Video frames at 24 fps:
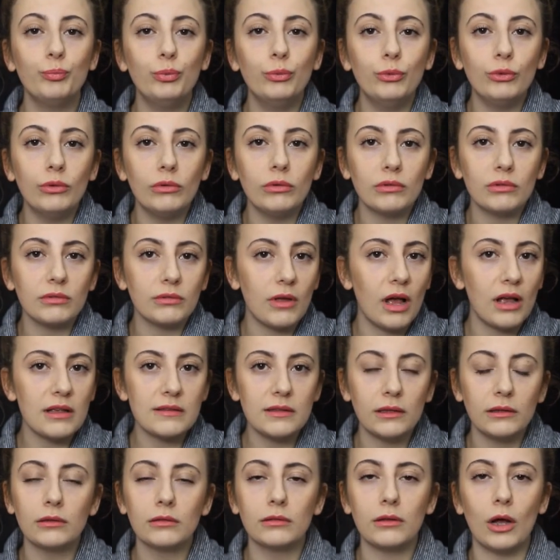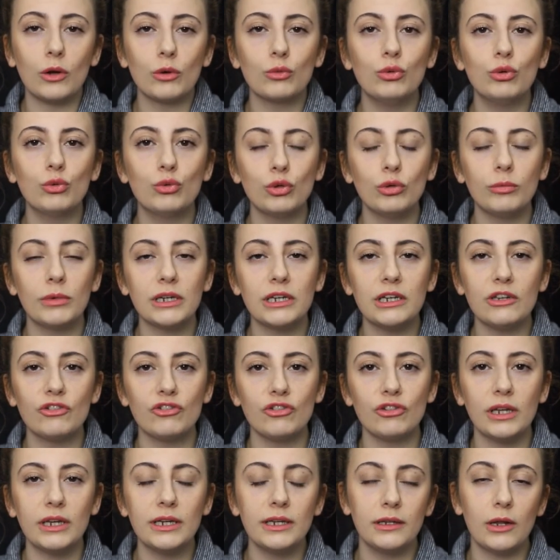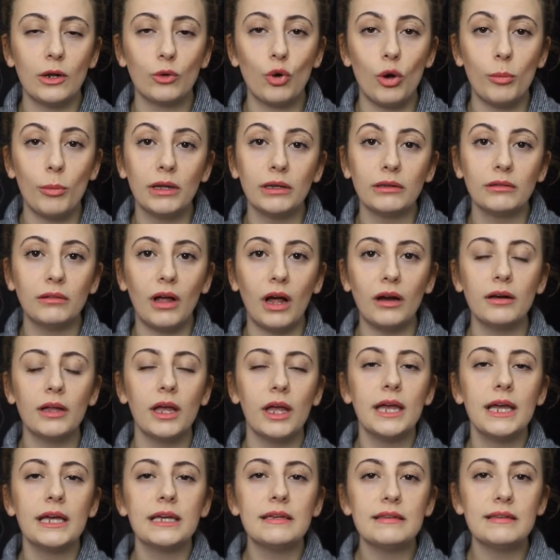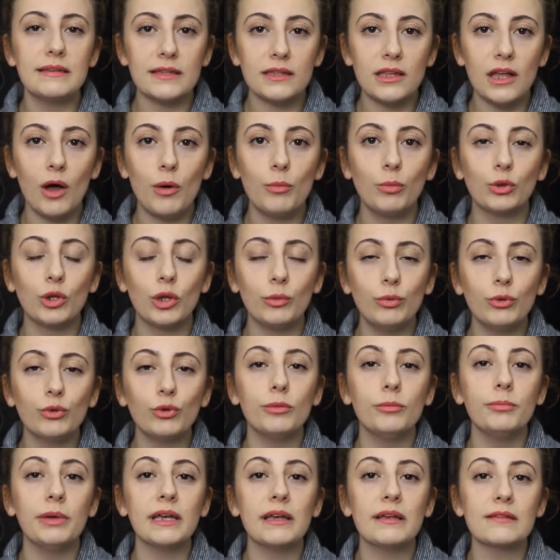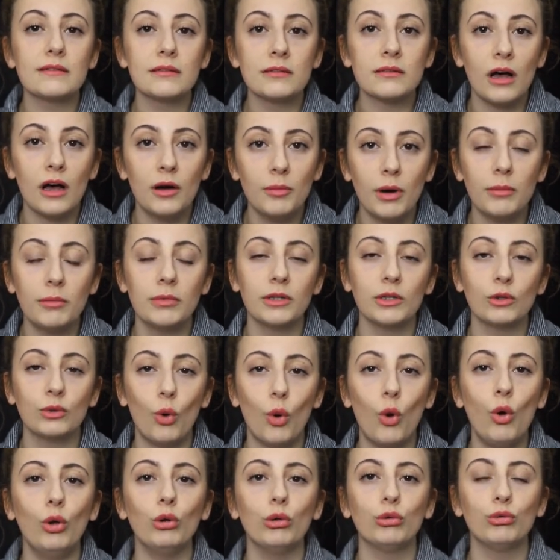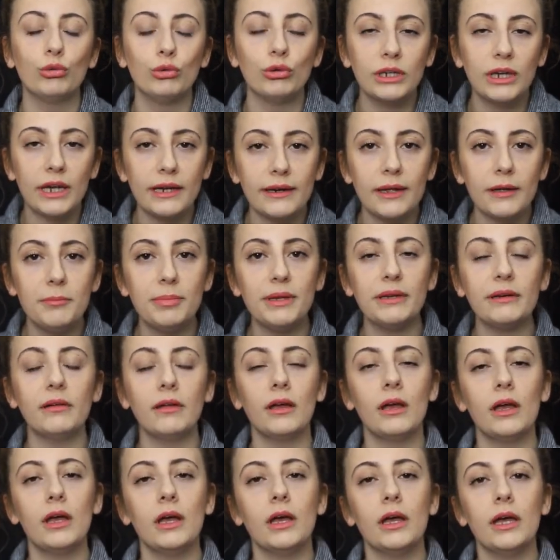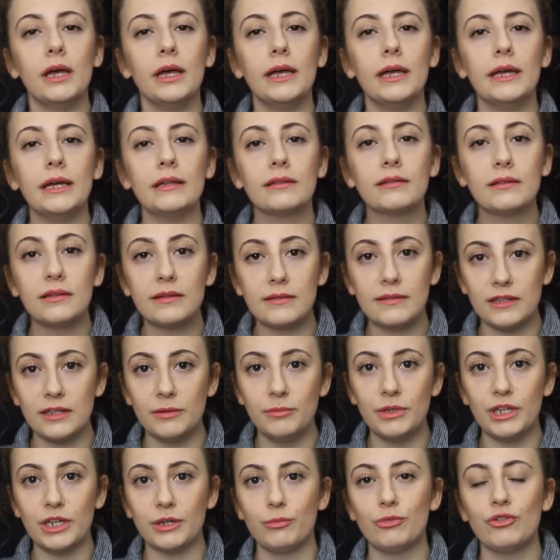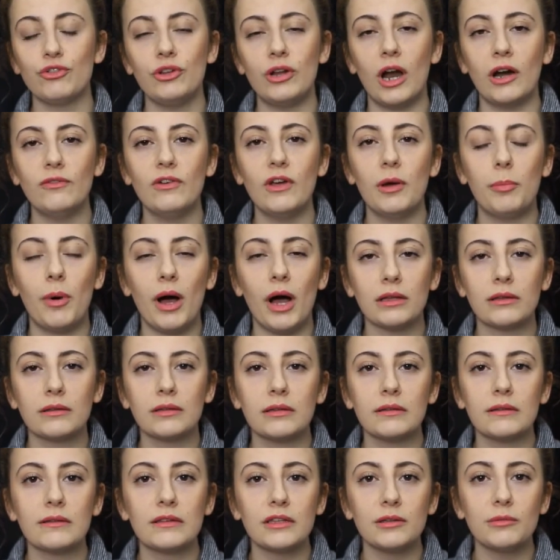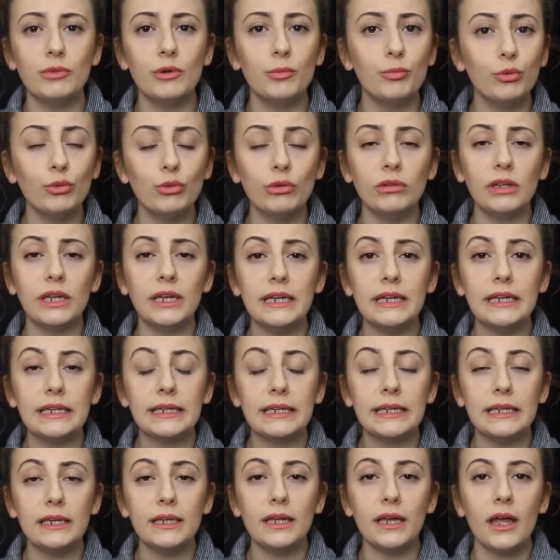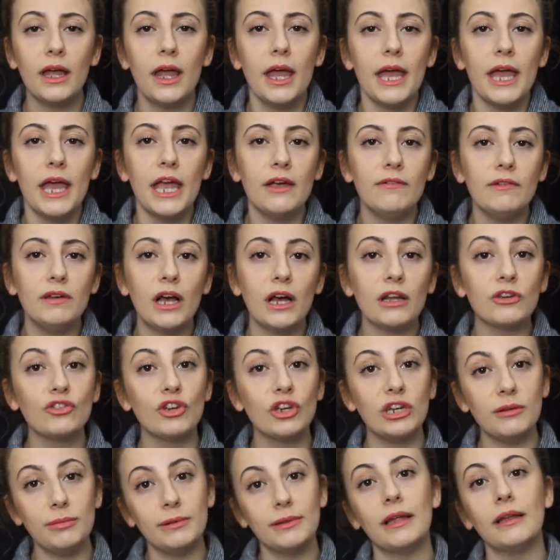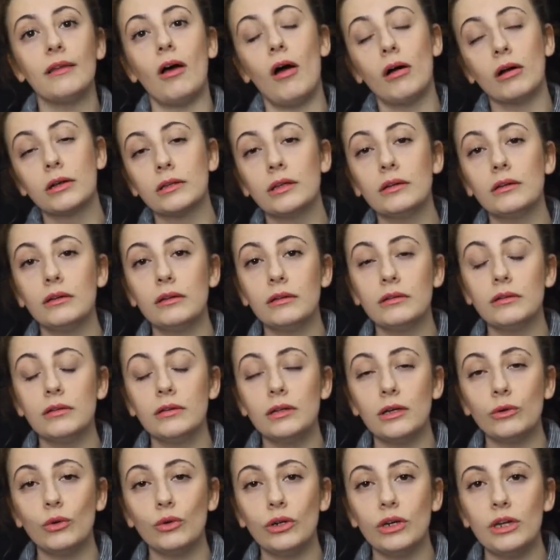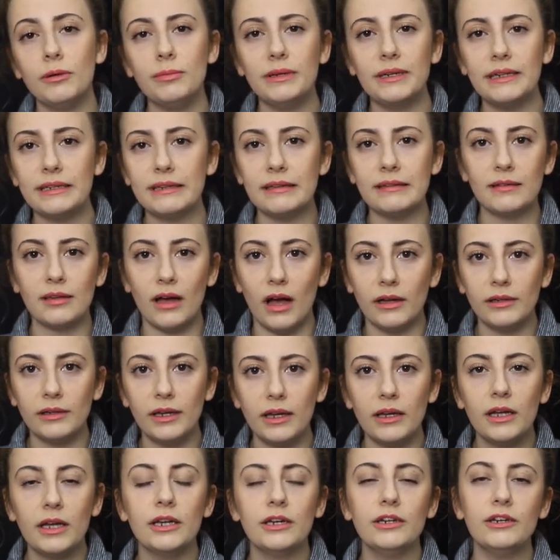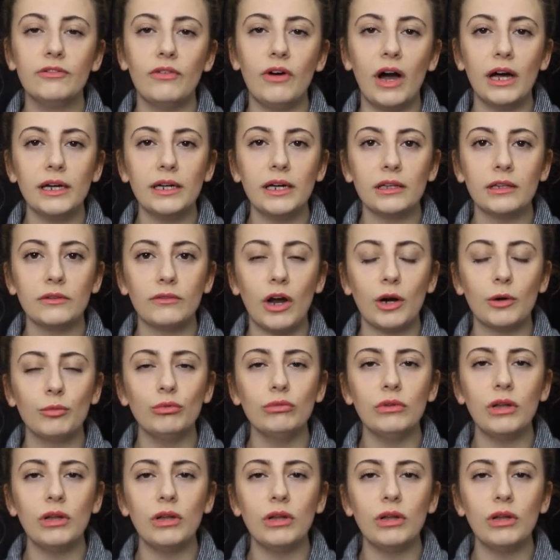Bu hastalıktan kurtulmak için de yine Romalılar İstanbul'da bugün Beyazıt Hamamı'nın olduğu yere bir e, tılsım dikmişler veba tılsımı. Bununla ilgili Evliya Çelebi'den aktarıldığına göre bir iki tane rivayet var.